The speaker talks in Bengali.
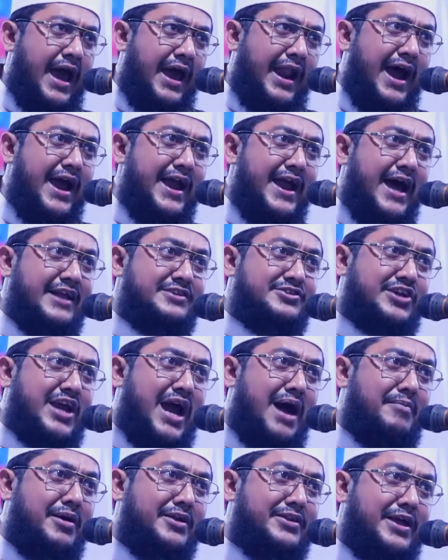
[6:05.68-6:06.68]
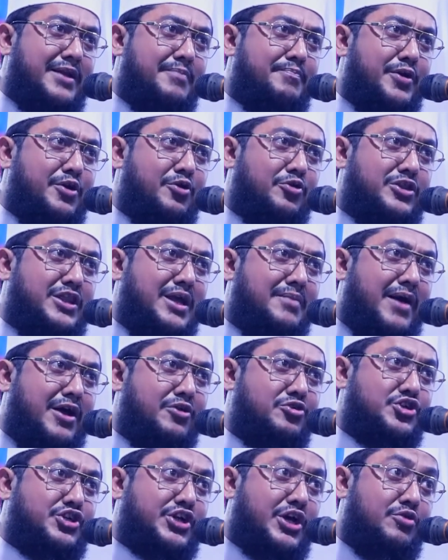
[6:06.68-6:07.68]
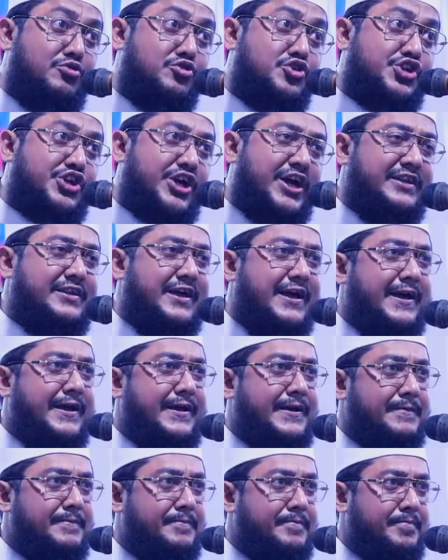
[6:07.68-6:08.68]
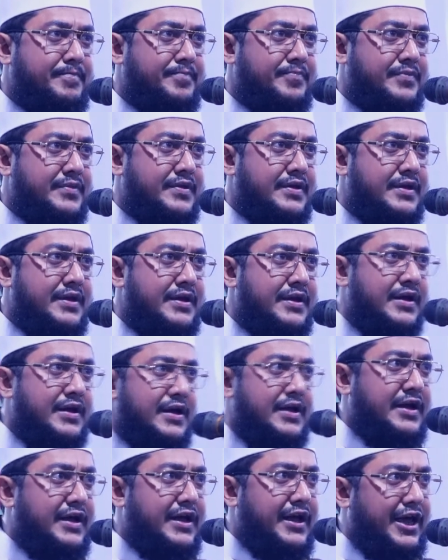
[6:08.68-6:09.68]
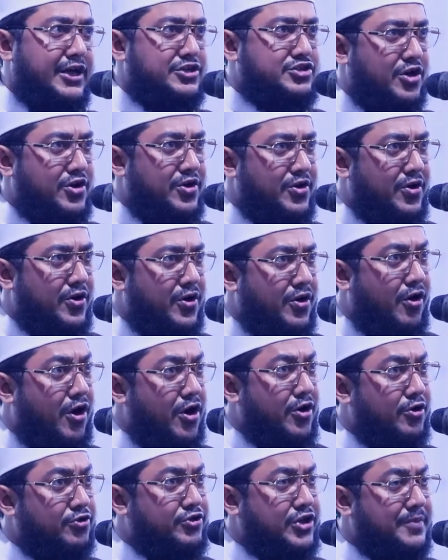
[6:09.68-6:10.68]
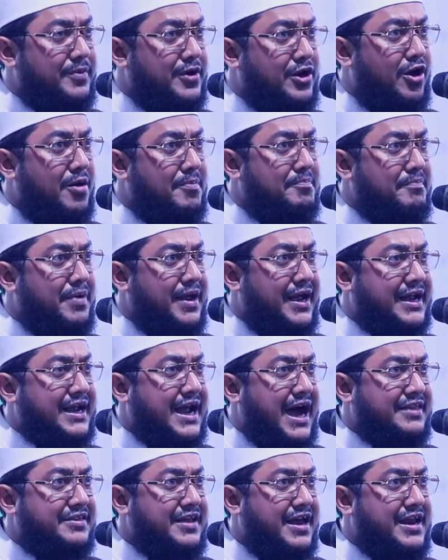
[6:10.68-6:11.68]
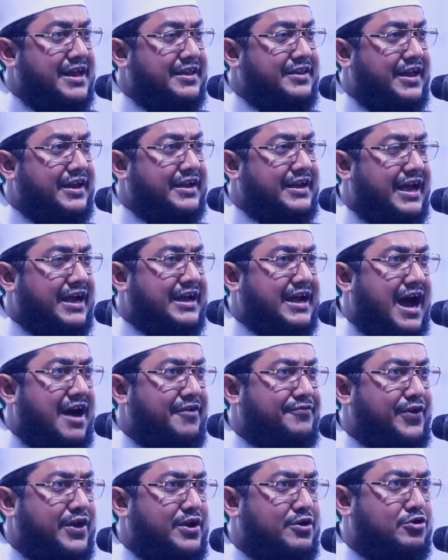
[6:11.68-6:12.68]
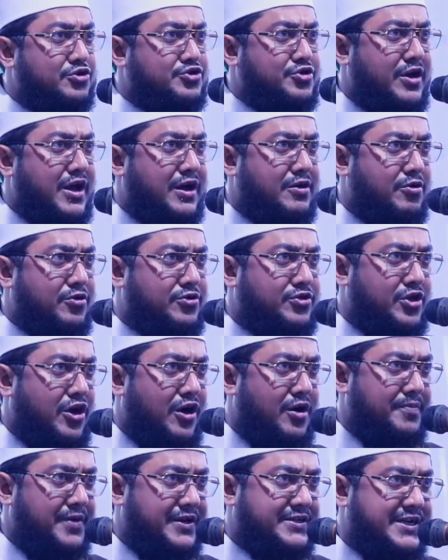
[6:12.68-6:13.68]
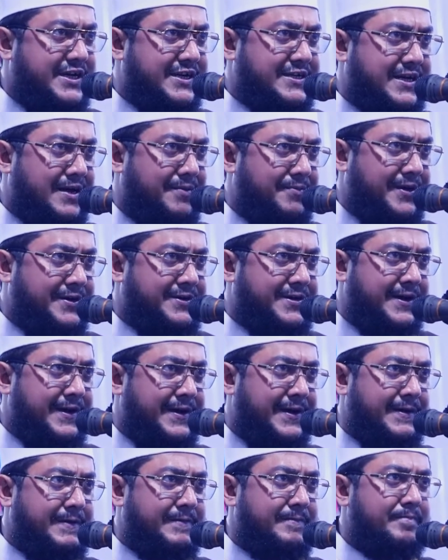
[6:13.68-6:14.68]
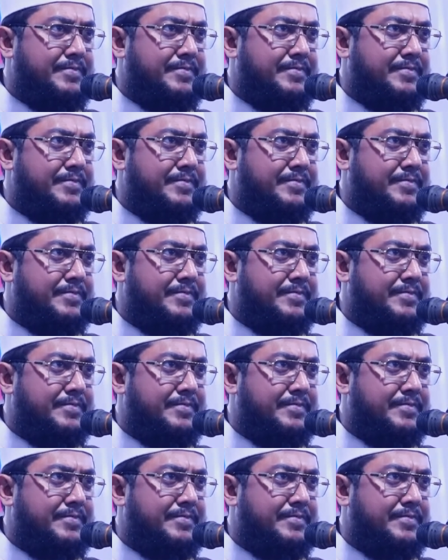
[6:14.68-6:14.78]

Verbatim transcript: এরাই আজকে আমাদের বিরুদ্ধে মানুষকে উস্কে দেয় এজন্য অনতিবিলম্বে কাদিয়ানিদেরকে কাফের ঘোষণা করতে হবে ঠিক না বে ঠিক